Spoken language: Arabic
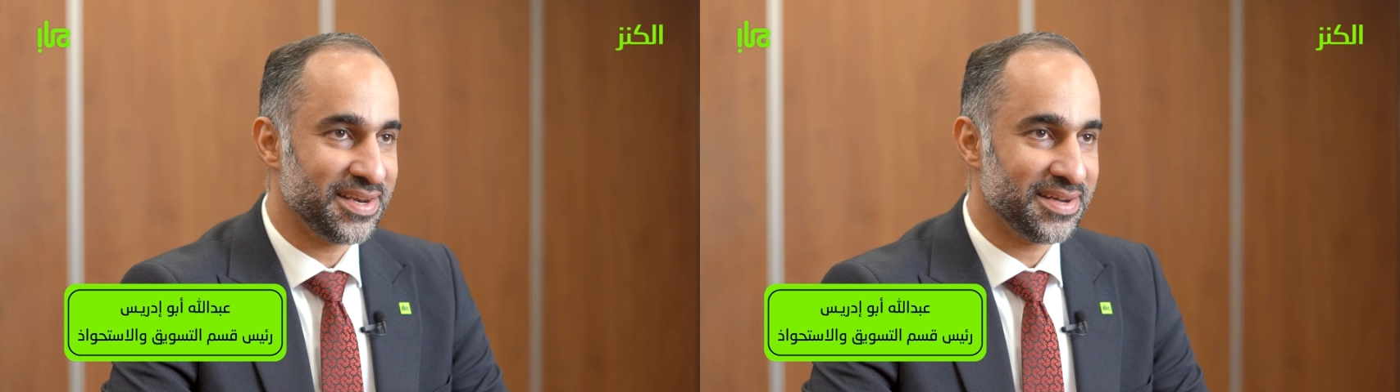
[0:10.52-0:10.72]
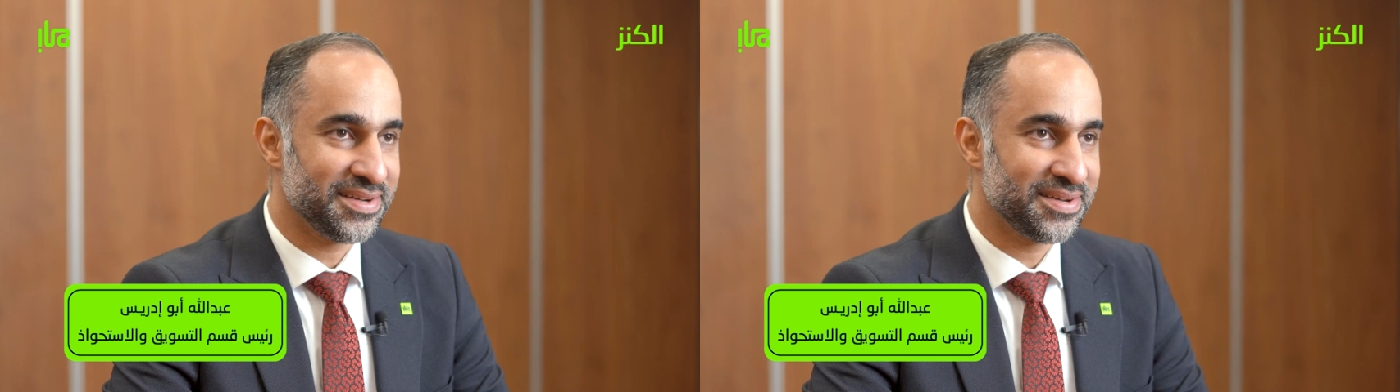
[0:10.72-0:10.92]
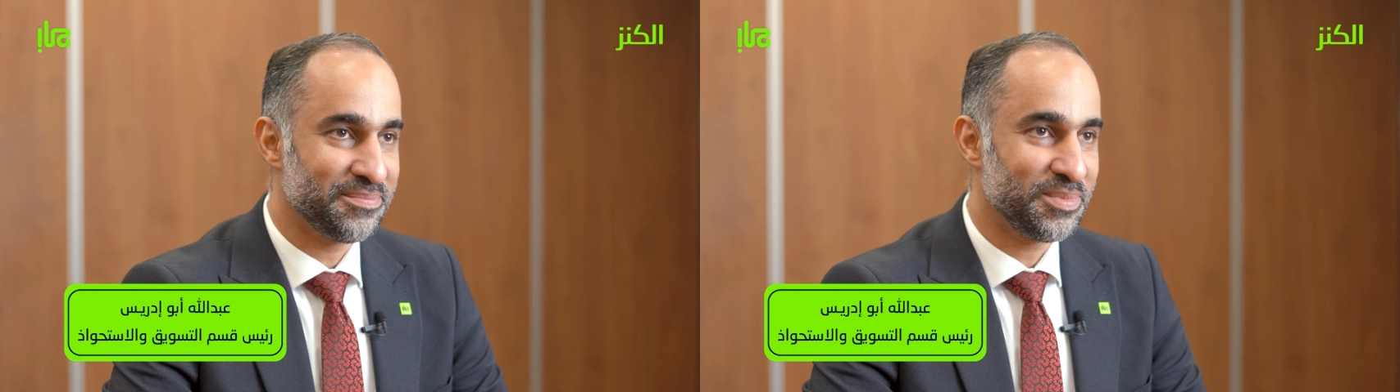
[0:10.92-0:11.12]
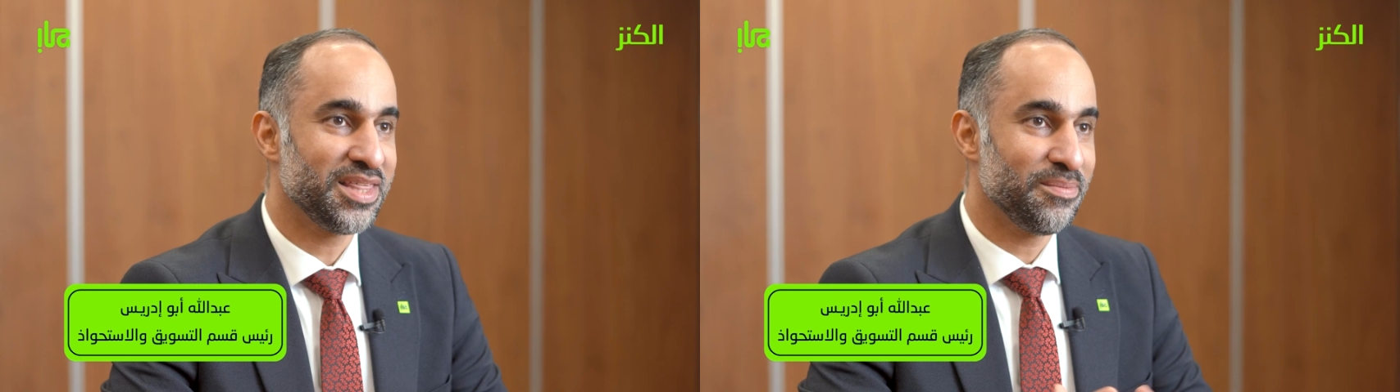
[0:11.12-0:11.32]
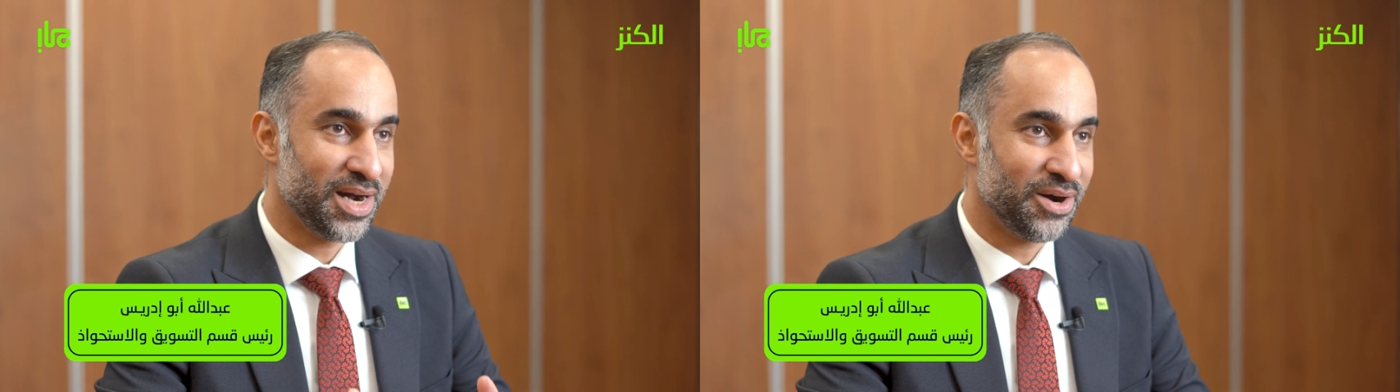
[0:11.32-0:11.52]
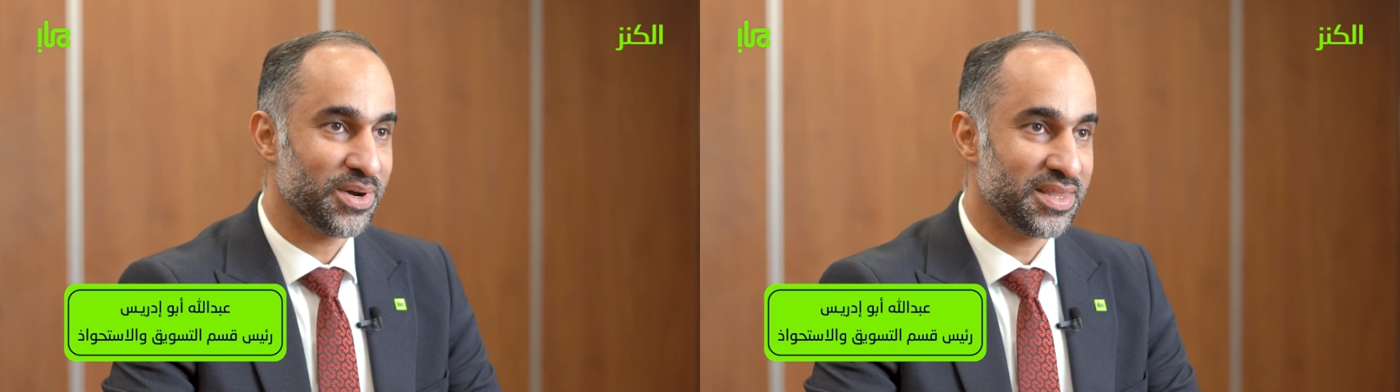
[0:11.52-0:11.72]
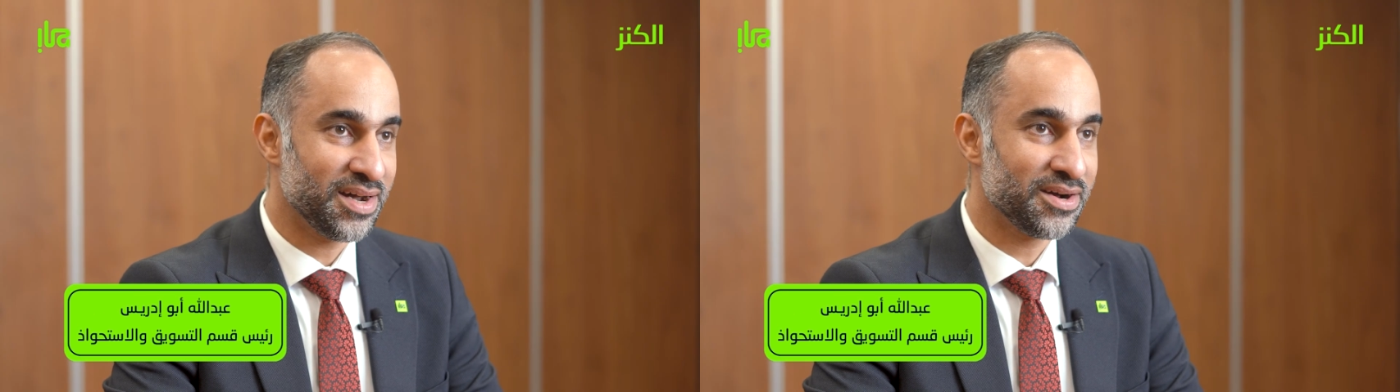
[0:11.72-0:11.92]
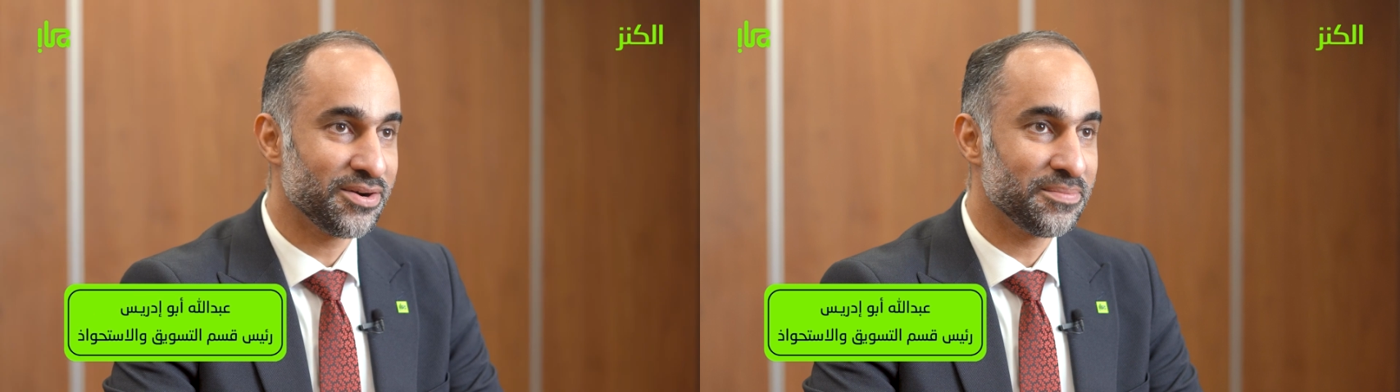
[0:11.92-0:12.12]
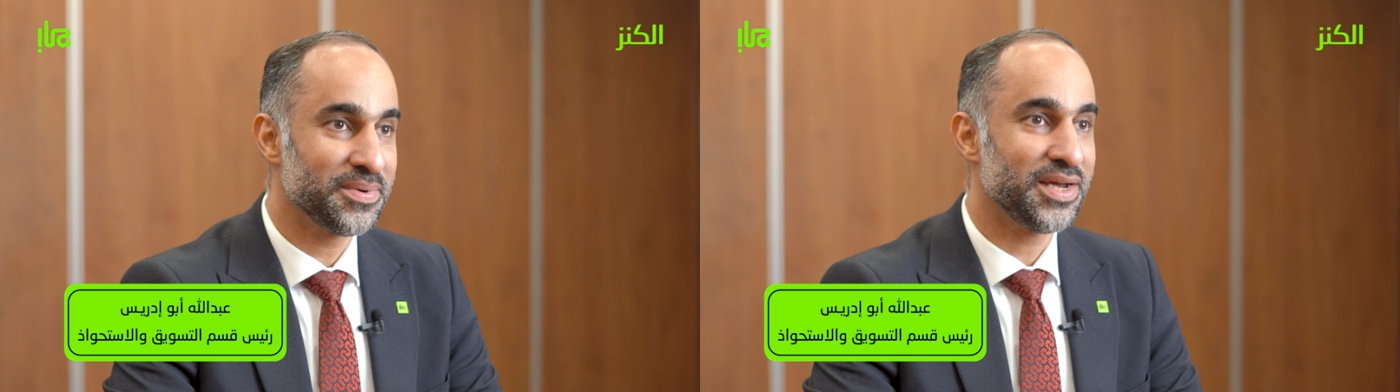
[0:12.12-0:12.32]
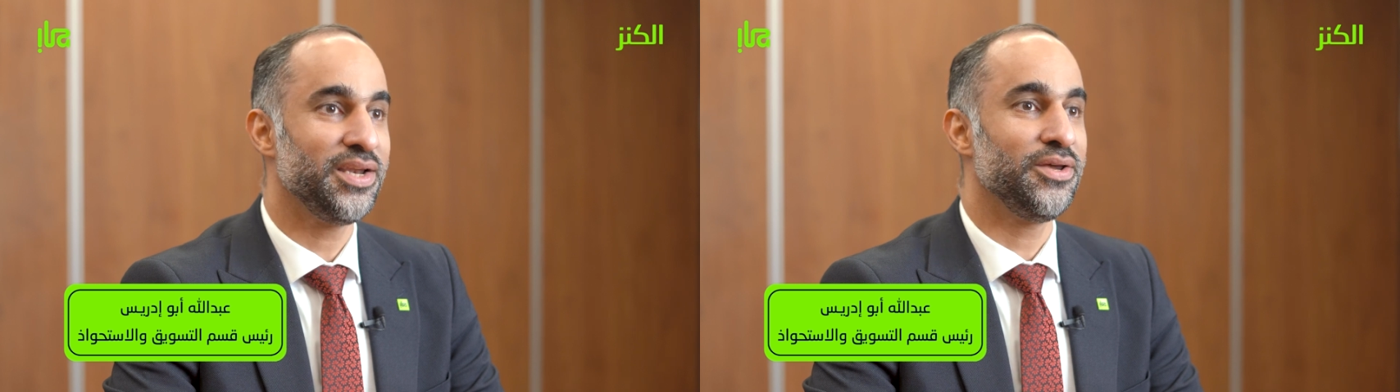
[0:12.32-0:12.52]
إله مثل ما
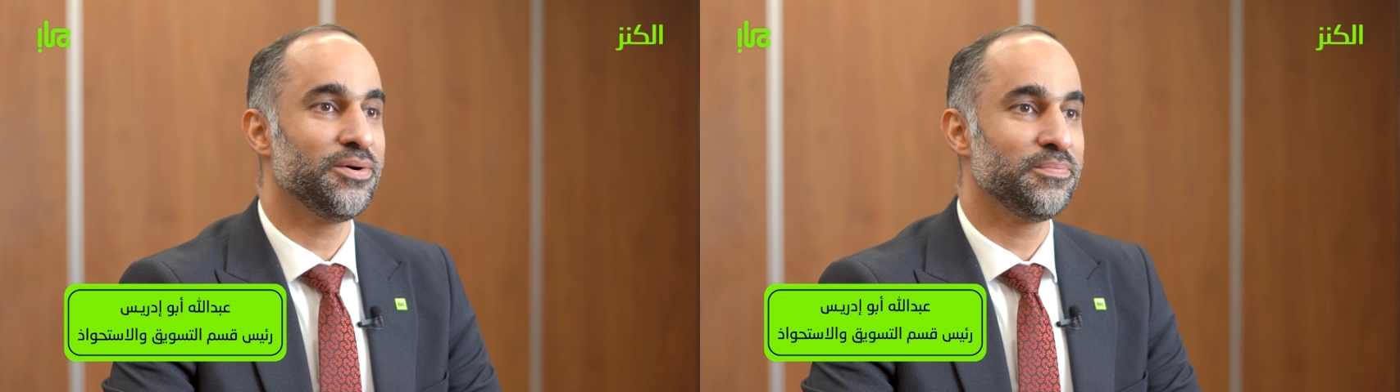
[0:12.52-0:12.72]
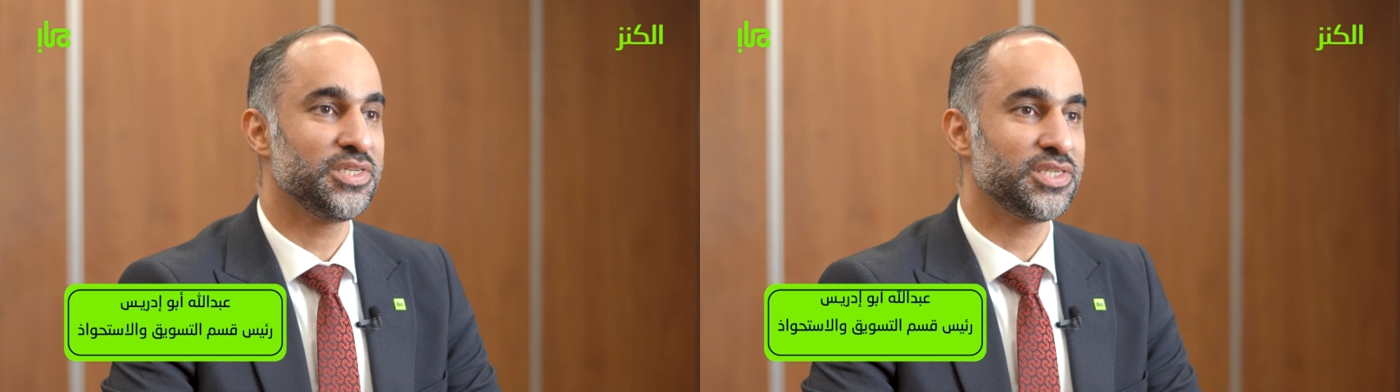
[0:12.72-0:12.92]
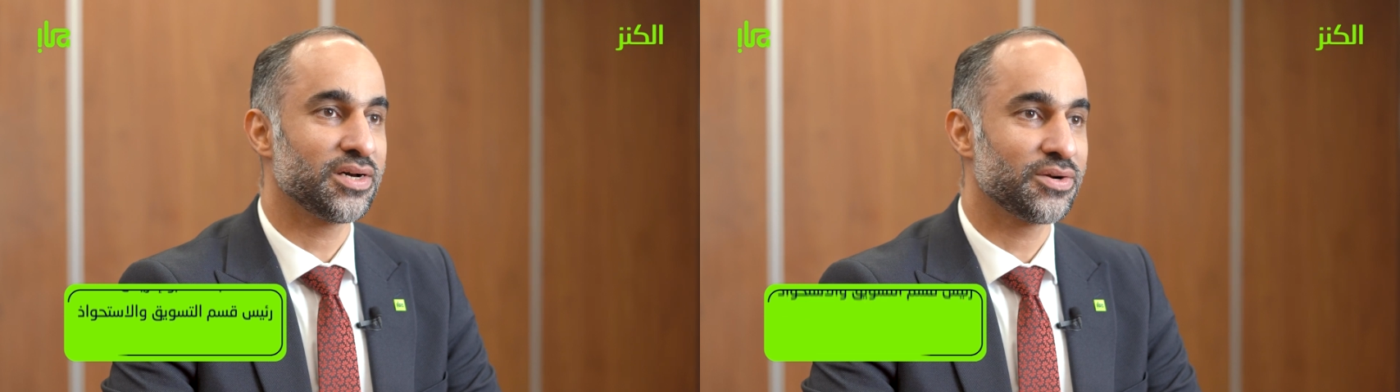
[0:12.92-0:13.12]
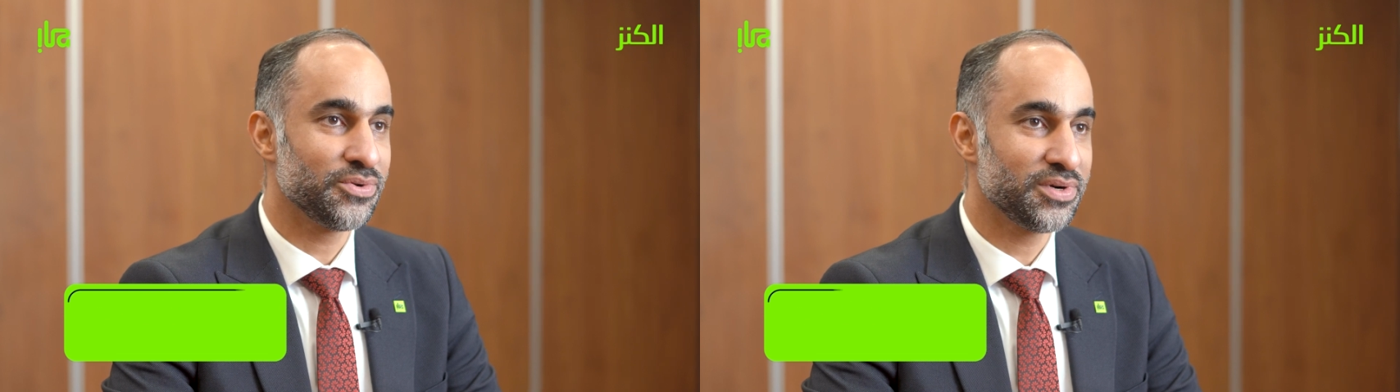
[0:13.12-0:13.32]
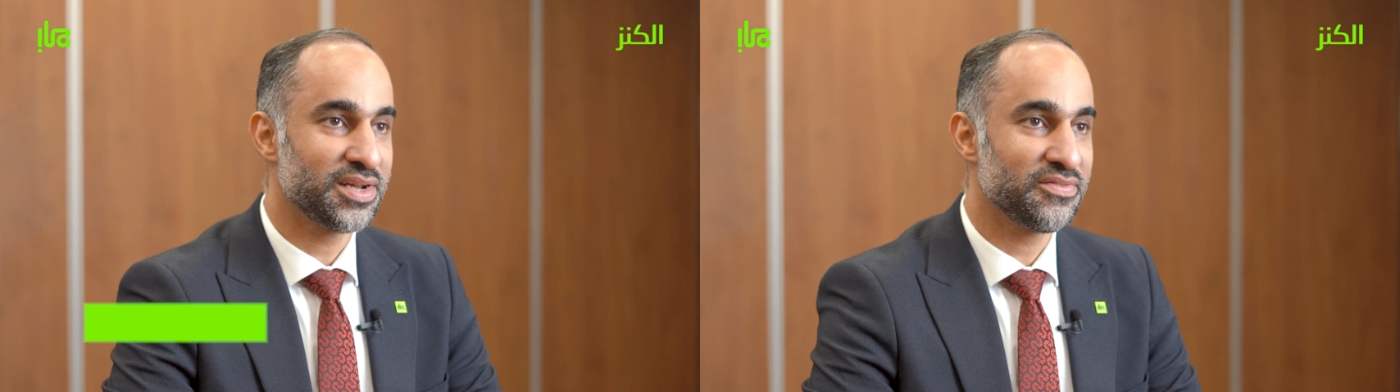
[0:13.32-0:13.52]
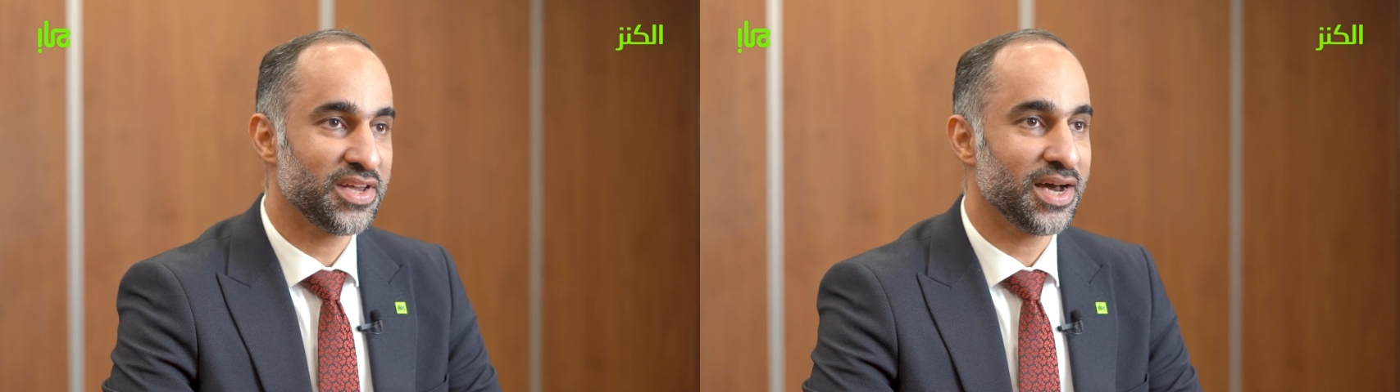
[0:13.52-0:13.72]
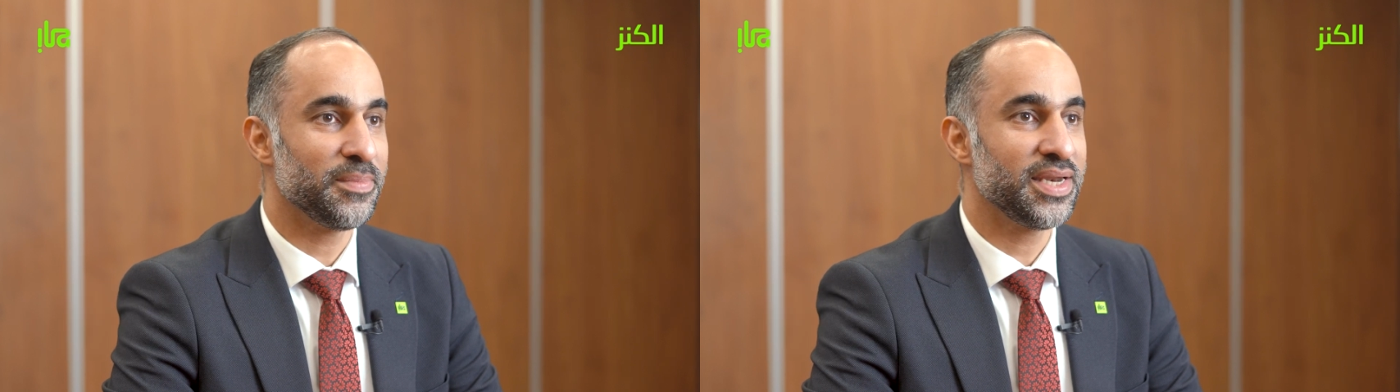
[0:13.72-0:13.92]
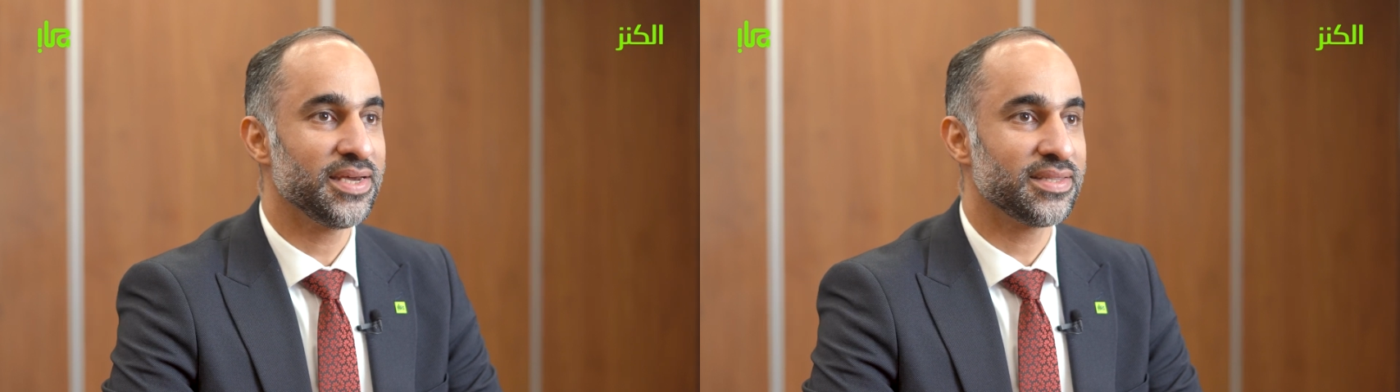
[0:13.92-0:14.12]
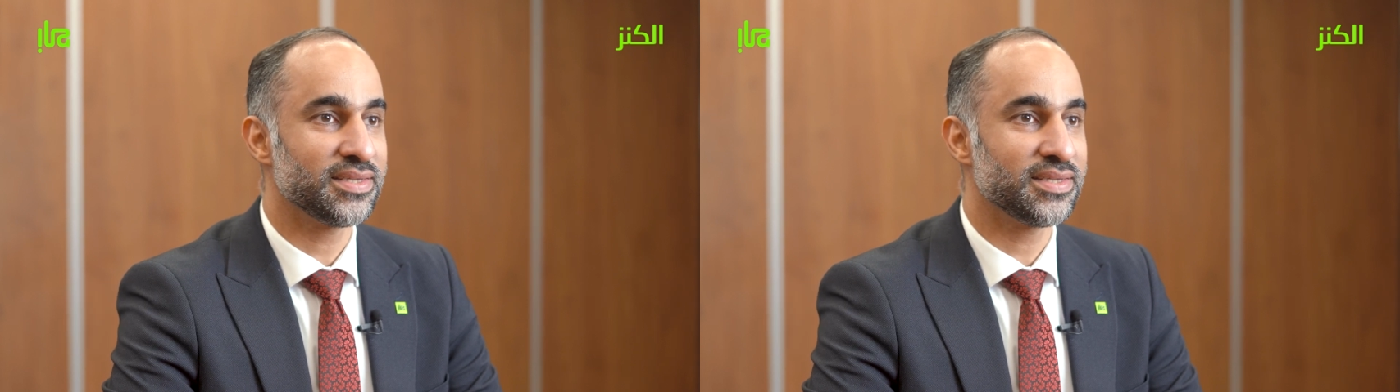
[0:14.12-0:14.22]
عودناكم اليوم بتشاركونا في عملية